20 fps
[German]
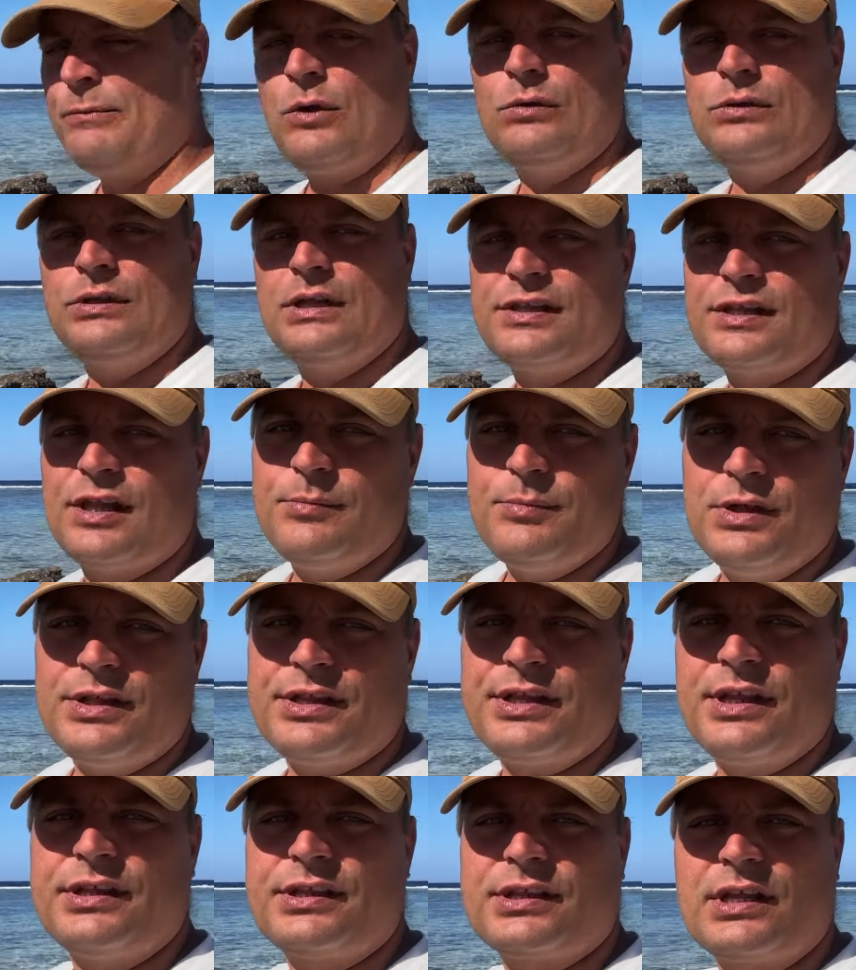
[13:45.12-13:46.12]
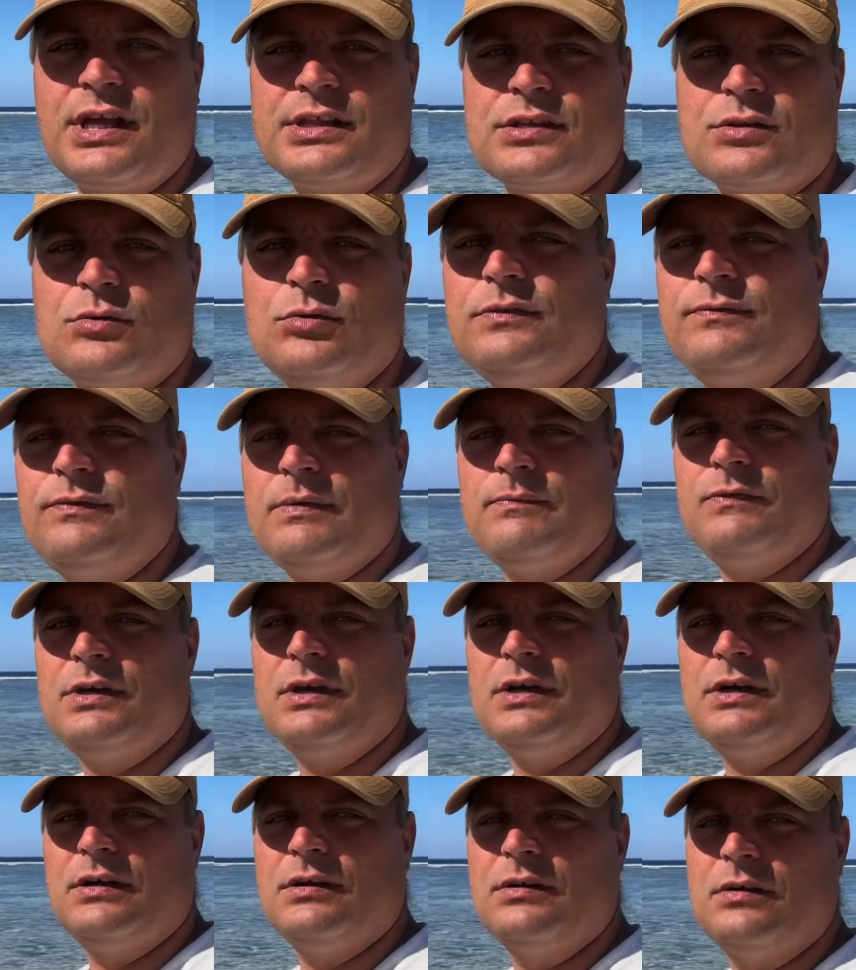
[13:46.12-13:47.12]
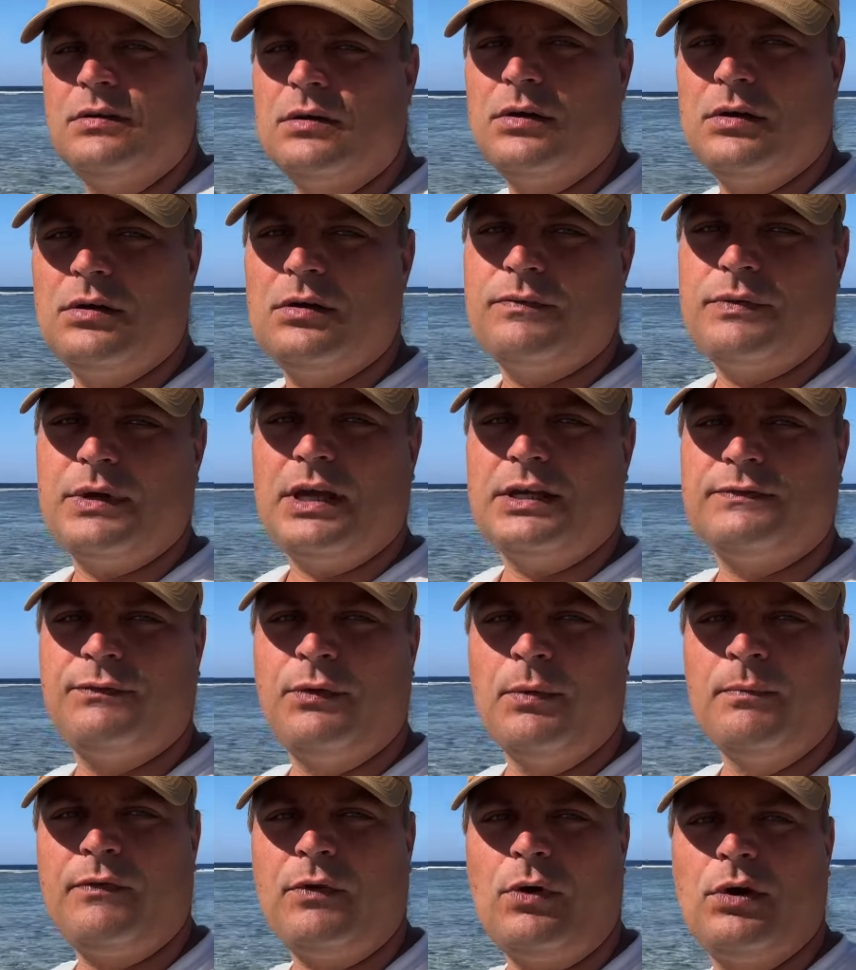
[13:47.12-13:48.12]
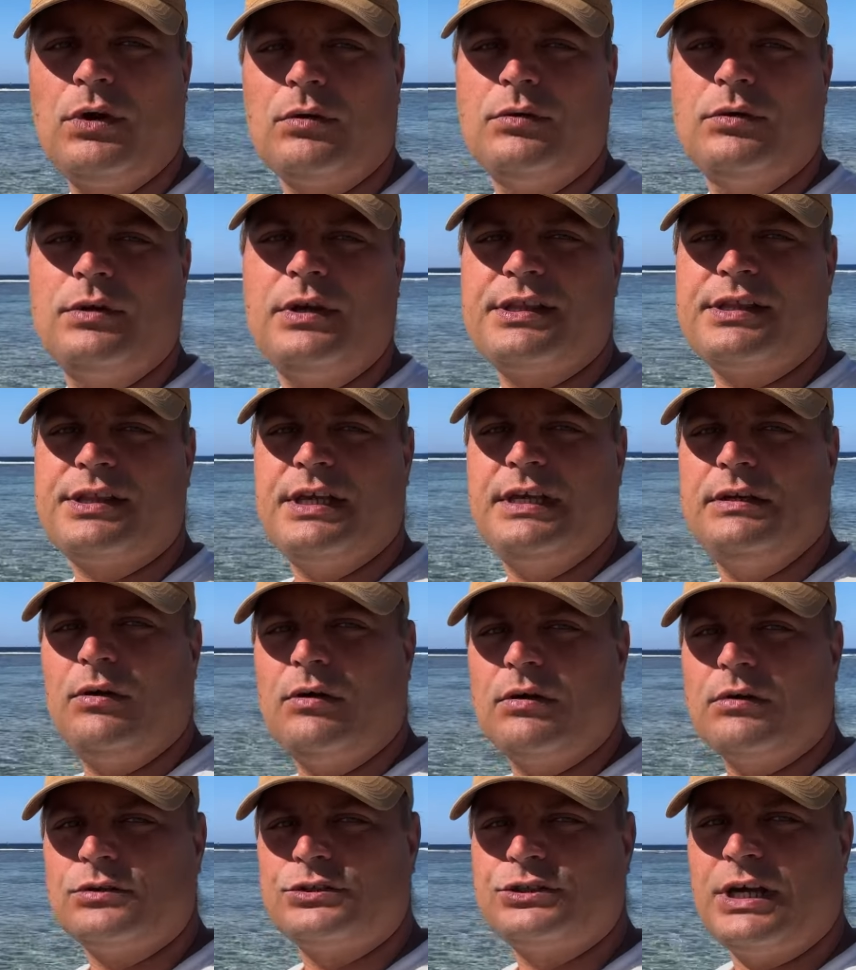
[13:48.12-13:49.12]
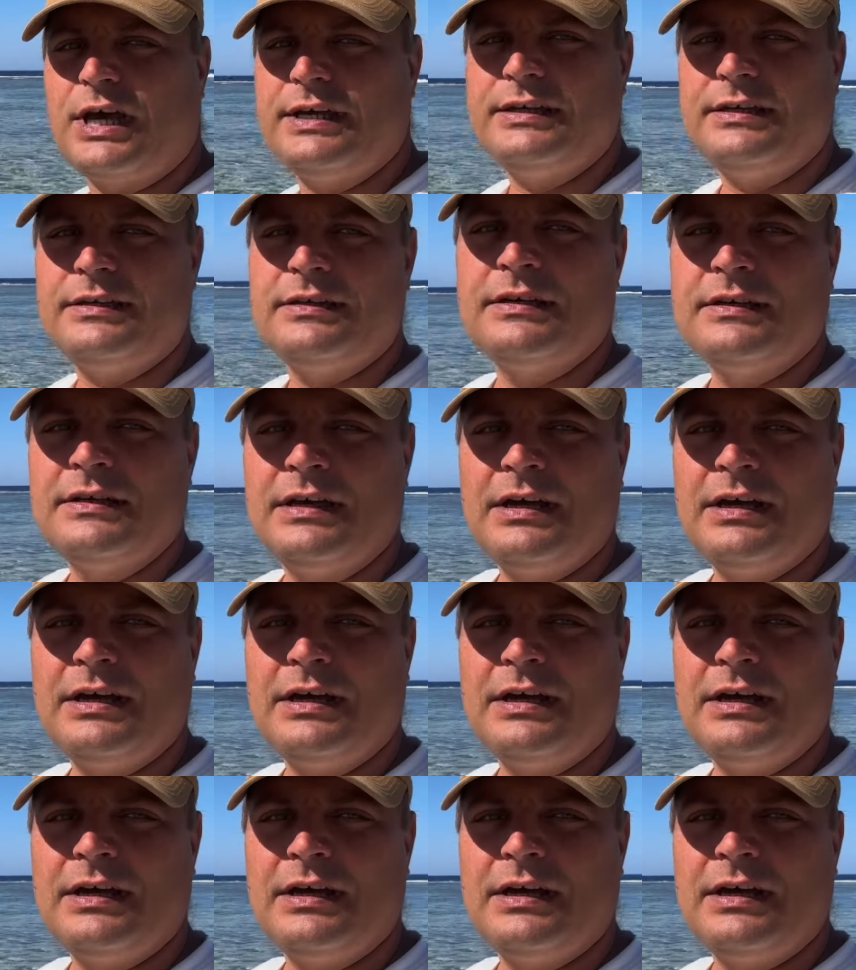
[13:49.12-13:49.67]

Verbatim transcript: Und deshalb ist es ganz gut, wenn wir äh, vielleicht 5 Euro oder 10 Euro Scheine